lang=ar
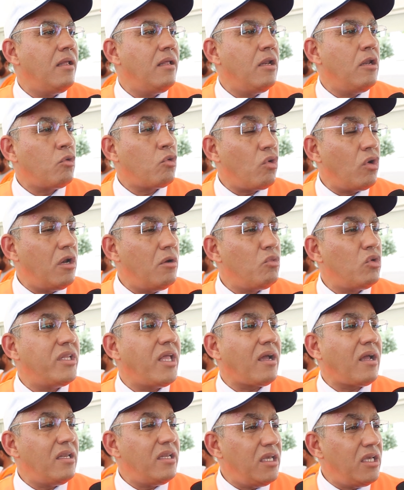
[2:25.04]
لكل
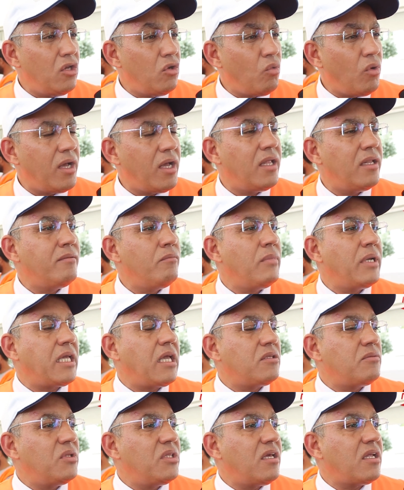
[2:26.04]
المدخلين
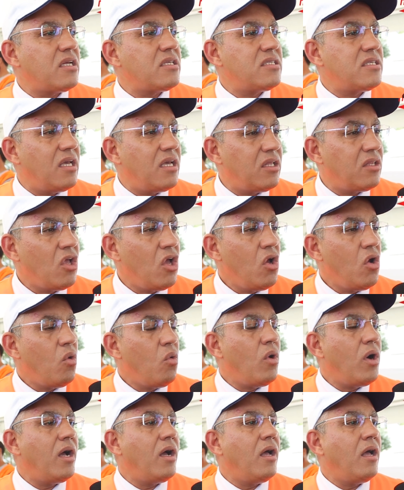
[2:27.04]
ومكاتب الدراسات
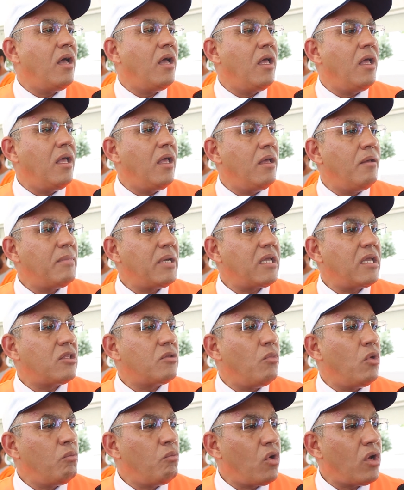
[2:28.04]

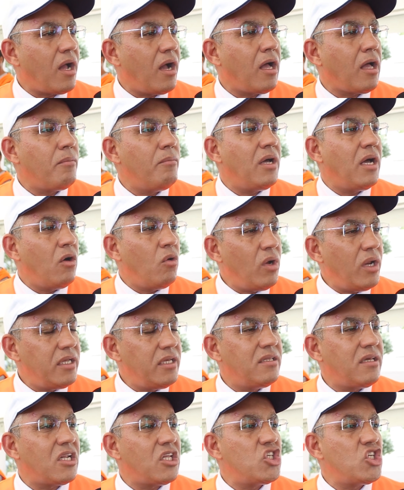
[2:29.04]
ومكاتب المراقبة
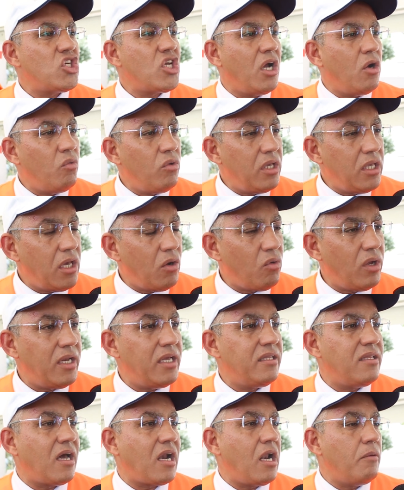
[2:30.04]
والإدارات الجهوية
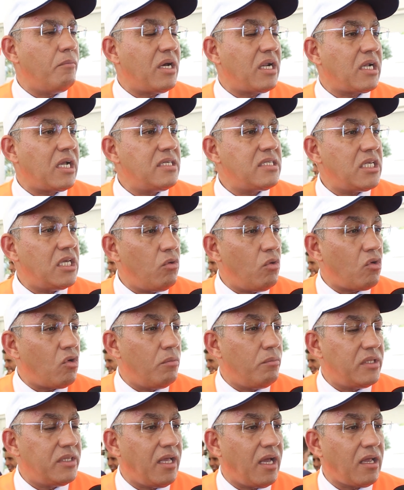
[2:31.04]
والإدارة المركزية وكل
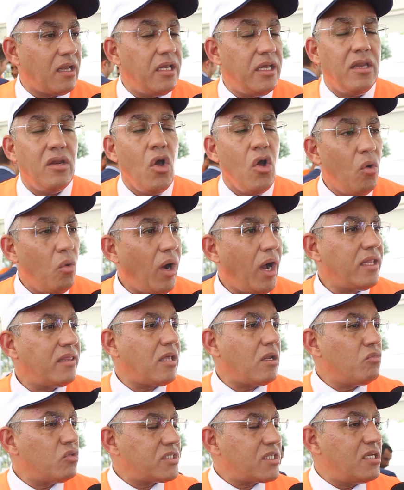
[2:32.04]
المدخلين وحتى
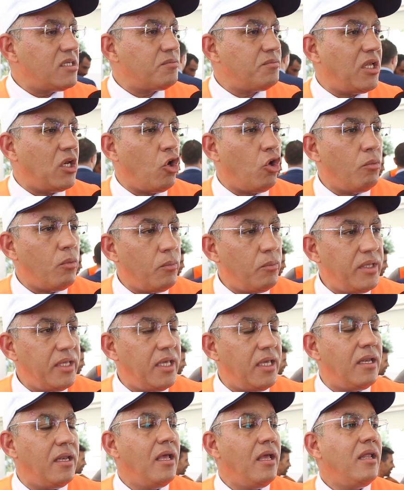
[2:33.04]
المستلزمين
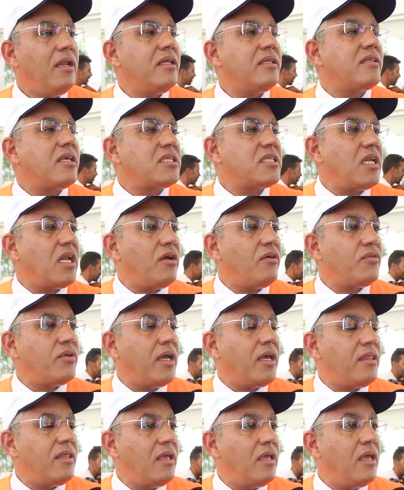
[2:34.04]
العموميين للتسريع في
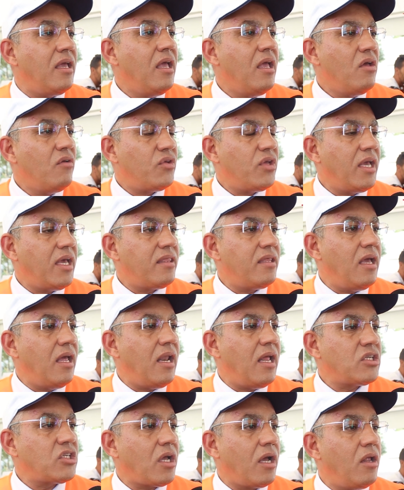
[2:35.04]
هذه في هذه
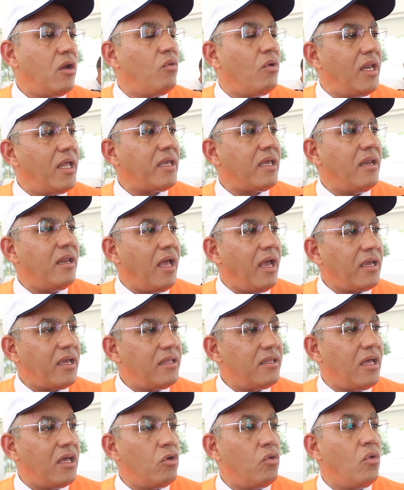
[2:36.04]
الأشغال ولكن
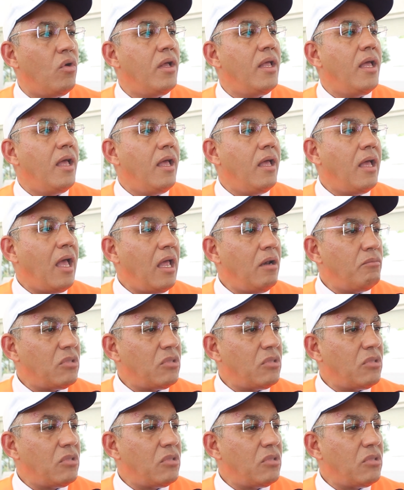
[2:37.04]
أكد أنه آه،